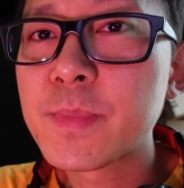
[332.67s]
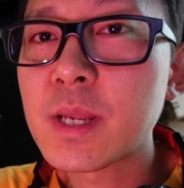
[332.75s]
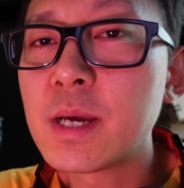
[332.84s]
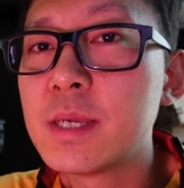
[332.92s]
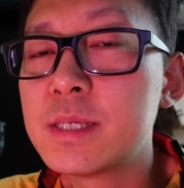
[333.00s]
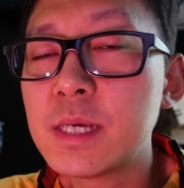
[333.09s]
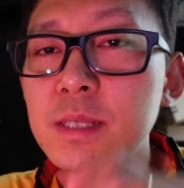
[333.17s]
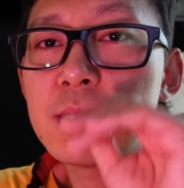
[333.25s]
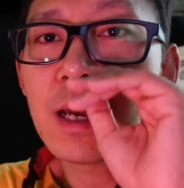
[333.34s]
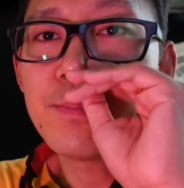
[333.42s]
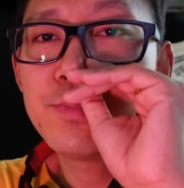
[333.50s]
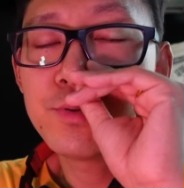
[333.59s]
그러니까 이제는
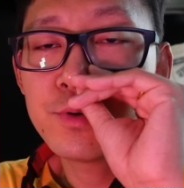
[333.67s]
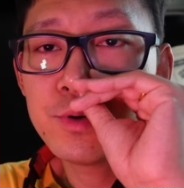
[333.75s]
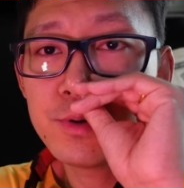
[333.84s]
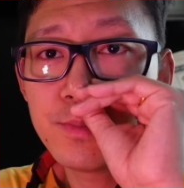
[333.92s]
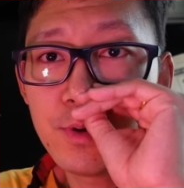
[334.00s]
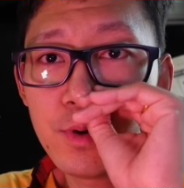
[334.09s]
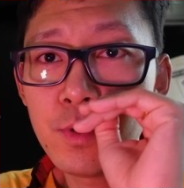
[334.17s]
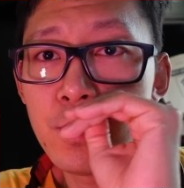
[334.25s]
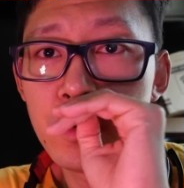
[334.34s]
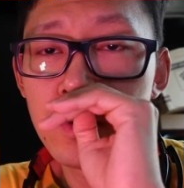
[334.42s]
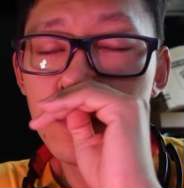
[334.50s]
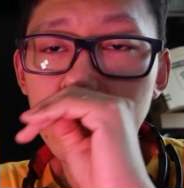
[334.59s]
앞으로
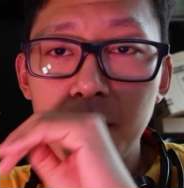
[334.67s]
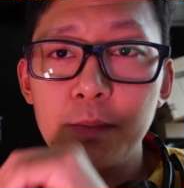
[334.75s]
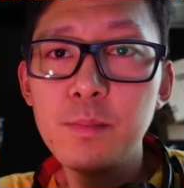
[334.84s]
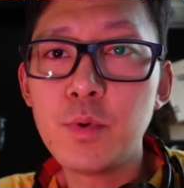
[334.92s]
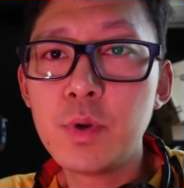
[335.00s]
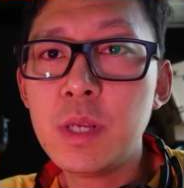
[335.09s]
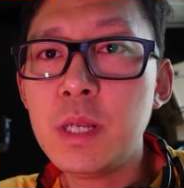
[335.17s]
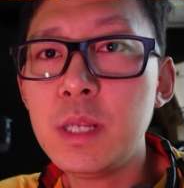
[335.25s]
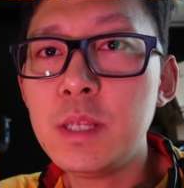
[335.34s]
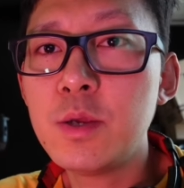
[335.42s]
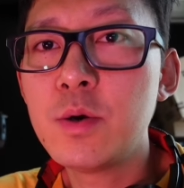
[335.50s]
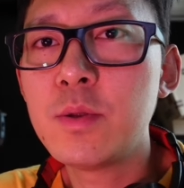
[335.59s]
뭐뭐 1,
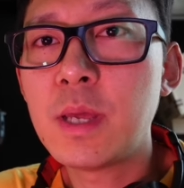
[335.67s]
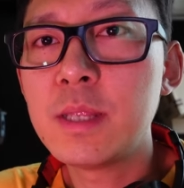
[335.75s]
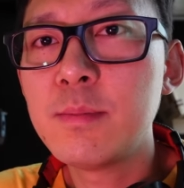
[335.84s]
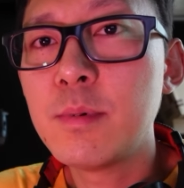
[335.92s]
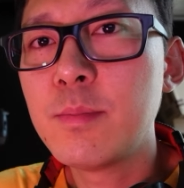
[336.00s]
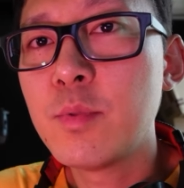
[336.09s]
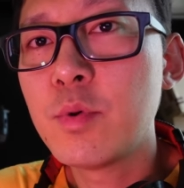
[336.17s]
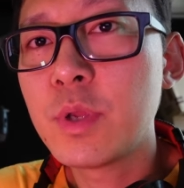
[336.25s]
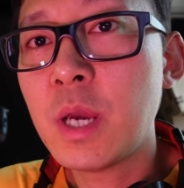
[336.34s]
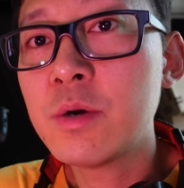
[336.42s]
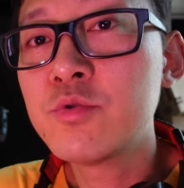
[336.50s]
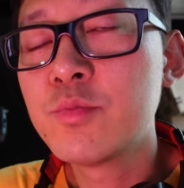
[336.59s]
2년 아니면 뭐
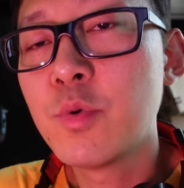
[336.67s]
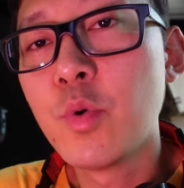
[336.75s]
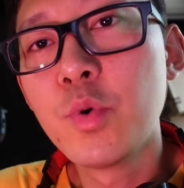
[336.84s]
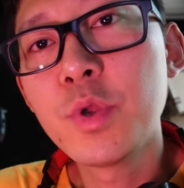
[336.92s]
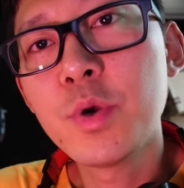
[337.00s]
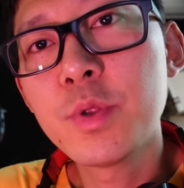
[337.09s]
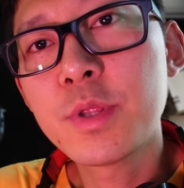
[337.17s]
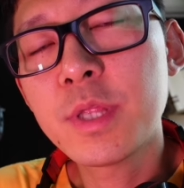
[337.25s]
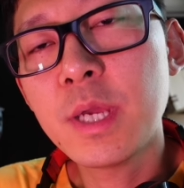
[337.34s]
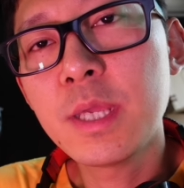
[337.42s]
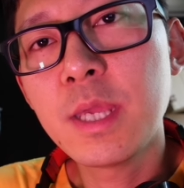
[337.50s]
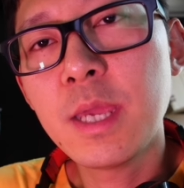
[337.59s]
향후 뭐 5년
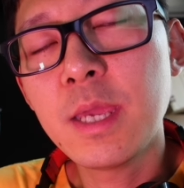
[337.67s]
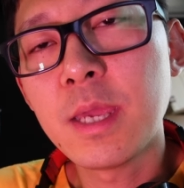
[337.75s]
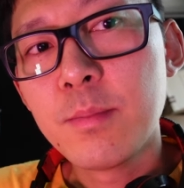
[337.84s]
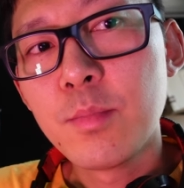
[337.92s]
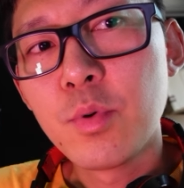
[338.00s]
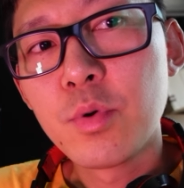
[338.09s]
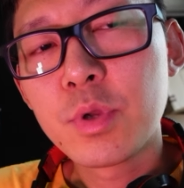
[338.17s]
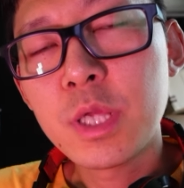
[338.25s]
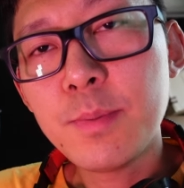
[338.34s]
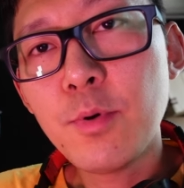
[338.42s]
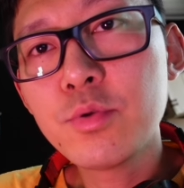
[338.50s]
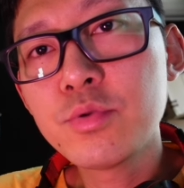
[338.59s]
사이에 뭐
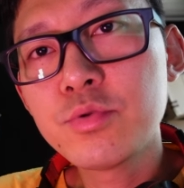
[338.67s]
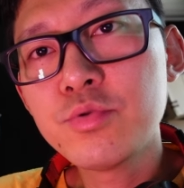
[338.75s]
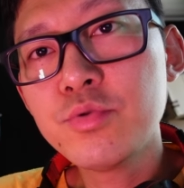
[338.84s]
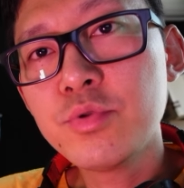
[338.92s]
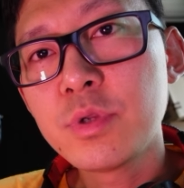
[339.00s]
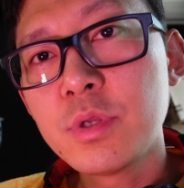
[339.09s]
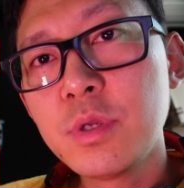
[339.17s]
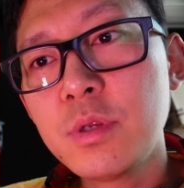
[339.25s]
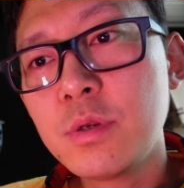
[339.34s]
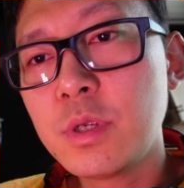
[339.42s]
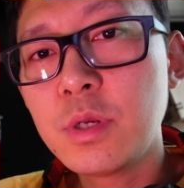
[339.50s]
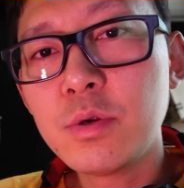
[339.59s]
키보드도
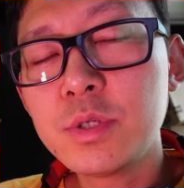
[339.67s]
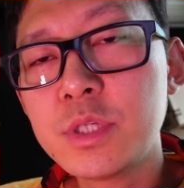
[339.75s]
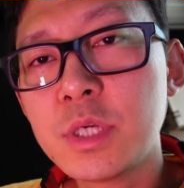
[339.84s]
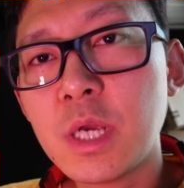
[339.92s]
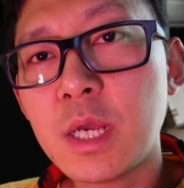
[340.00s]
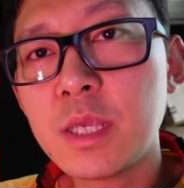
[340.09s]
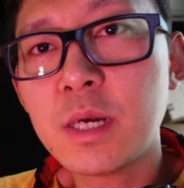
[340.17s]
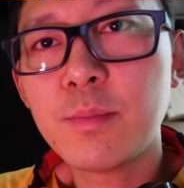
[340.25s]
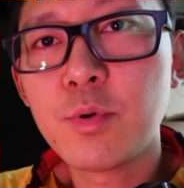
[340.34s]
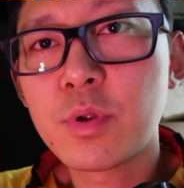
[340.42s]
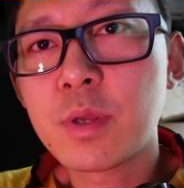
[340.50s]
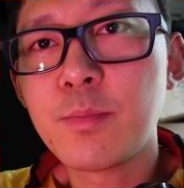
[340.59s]
이, 런 식이 아니라
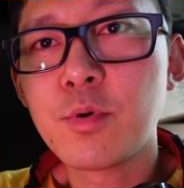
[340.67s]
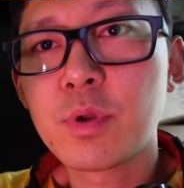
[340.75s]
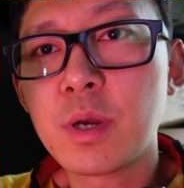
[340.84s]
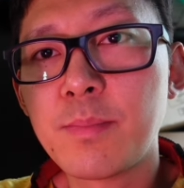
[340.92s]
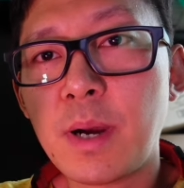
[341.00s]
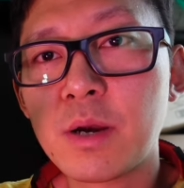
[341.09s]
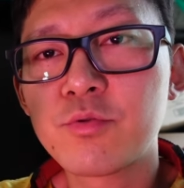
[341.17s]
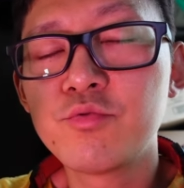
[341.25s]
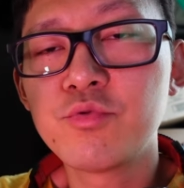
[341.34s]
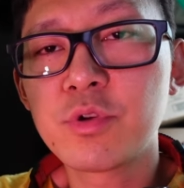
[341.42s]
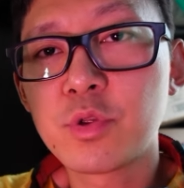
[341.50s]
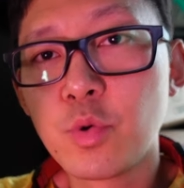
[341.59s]
뭐 이렇게 뭐 그냥
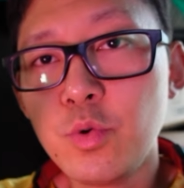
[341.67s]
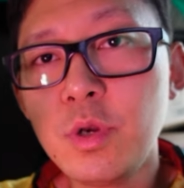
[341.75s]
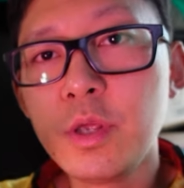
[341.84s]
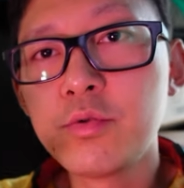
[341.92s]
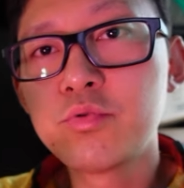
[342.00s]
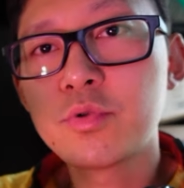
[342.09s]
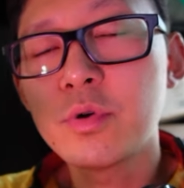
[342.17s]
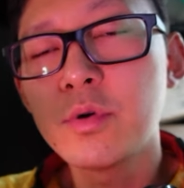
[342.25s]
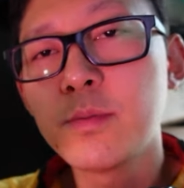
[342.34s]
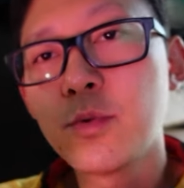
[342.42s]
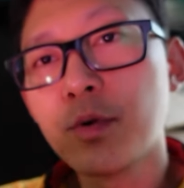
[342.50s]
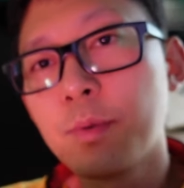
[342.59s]
바꾸고 이렇게
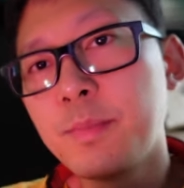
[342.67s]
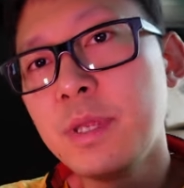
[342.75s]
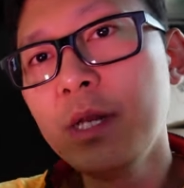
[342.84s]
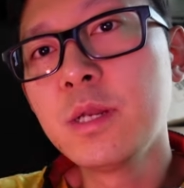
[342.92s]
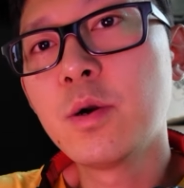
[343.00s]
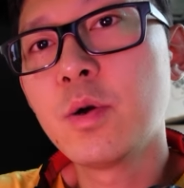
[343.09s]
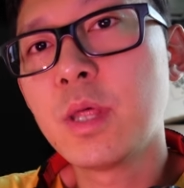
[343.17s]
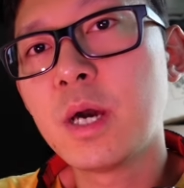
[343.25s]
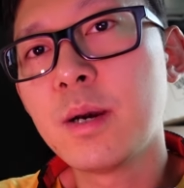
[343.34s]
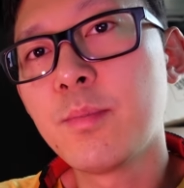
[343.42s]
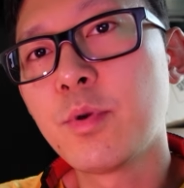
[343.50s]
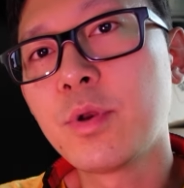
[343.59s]
돌리고서 뭐 이렇게
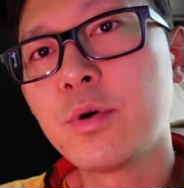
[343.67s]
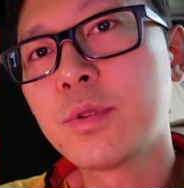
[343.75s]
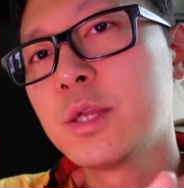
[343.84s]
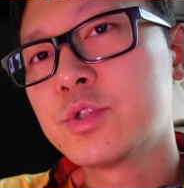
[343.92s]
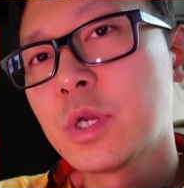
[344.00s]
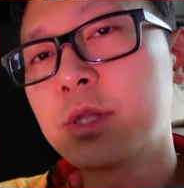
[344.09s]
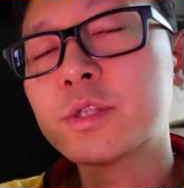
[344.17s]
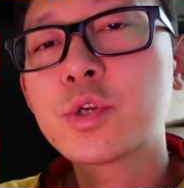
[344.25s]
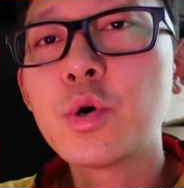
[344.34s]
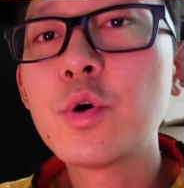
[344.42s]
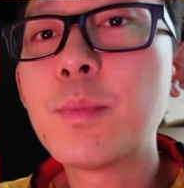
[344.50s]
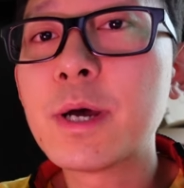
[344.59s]
밀거나 뭐 이런
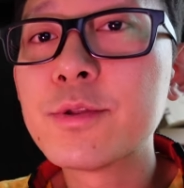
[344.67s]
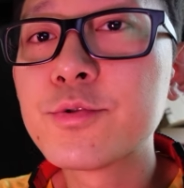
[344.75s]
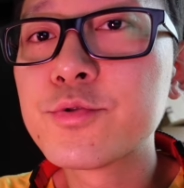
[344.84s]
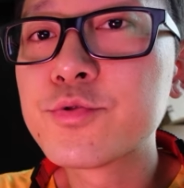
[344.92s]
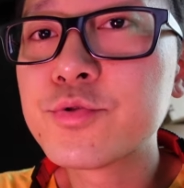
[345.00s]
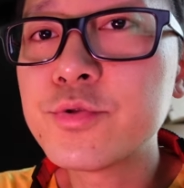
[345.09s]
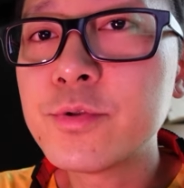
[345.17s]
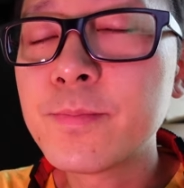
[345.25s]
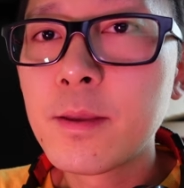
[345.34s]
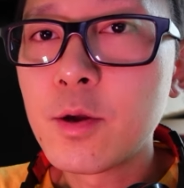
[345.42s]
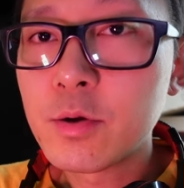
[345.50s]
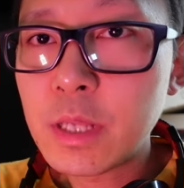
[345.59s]
제스처만으로도
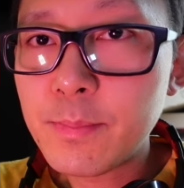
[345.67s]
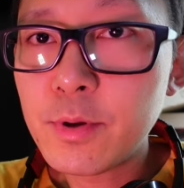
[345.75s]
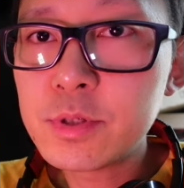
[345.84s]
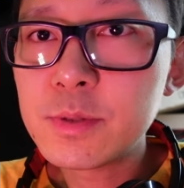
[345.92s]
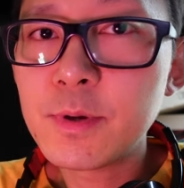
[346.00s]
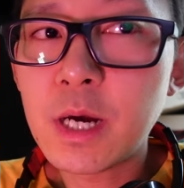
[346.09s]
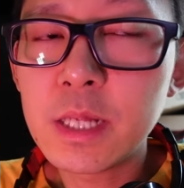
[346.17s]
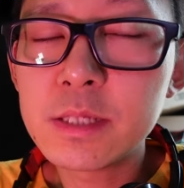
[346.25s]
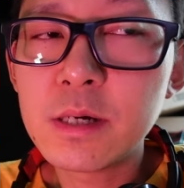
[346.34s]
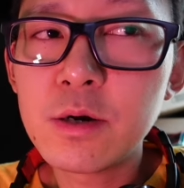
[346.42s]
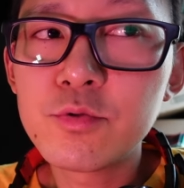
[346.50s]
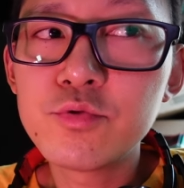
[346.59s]
영상 편집이
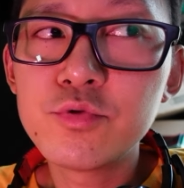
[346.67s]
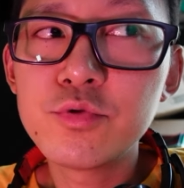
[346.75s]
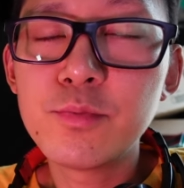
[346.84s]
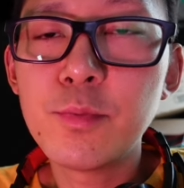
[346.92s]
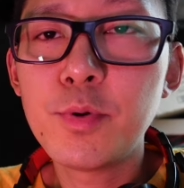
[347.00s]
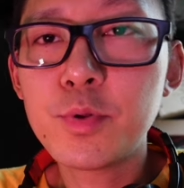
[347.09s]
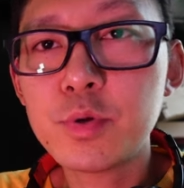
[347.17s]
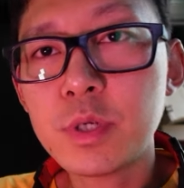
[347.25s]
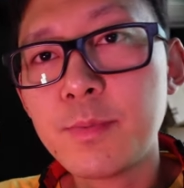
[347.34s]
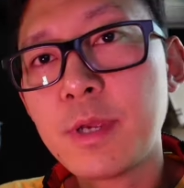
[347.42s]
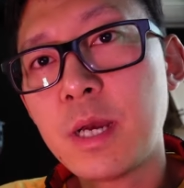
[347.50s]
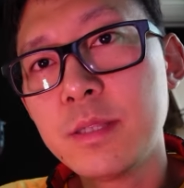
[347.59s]
가능하고 뭐
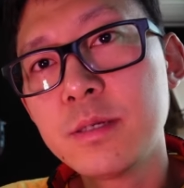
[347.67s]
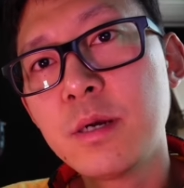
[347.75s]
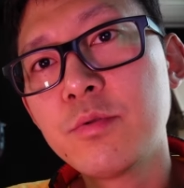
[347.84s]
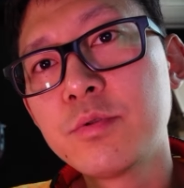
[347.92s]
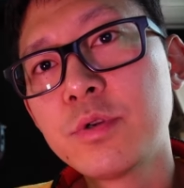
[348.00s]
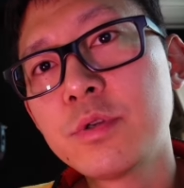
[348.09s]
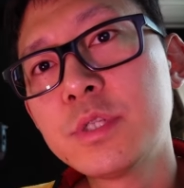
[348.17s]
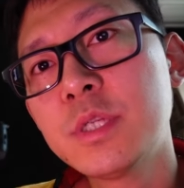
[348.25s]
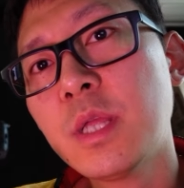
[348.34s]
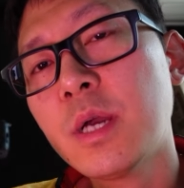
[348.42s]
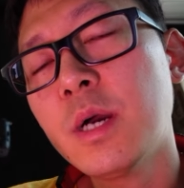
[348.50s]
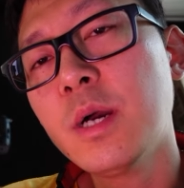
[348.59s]
포토샵이 가능하고 그런
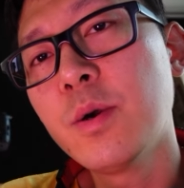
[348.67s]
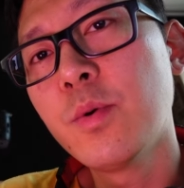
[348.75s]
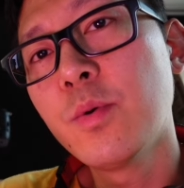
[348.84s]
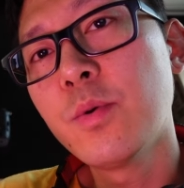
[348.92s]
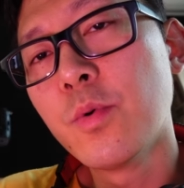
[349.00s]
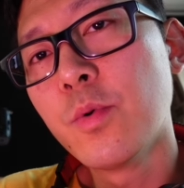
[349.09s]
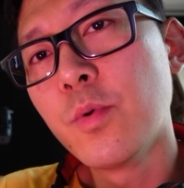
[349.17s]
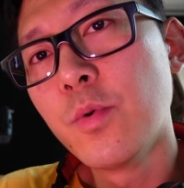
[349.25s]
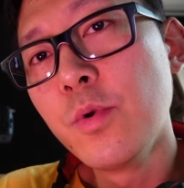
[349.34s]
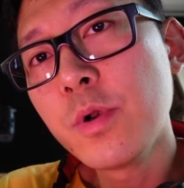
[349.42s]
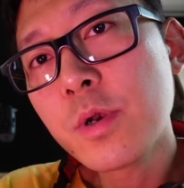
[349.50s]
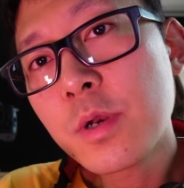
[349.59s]
시대가
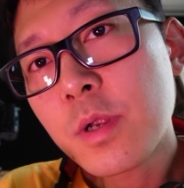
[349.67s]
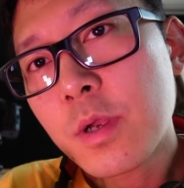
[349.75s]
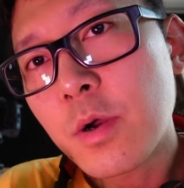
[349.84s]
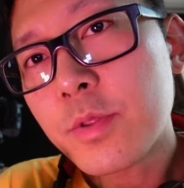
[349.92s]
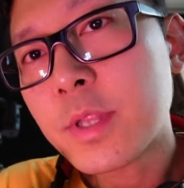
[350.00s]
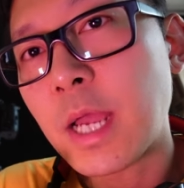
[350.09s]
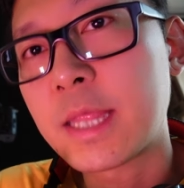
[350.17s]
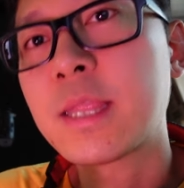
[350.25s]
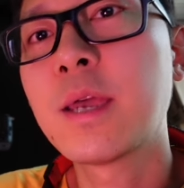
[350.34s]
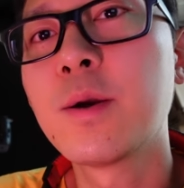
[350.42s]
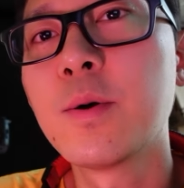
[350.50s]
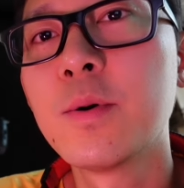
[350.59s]
올 것
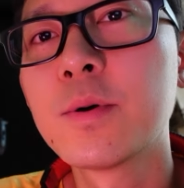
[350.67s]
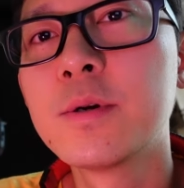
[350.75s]
같아요.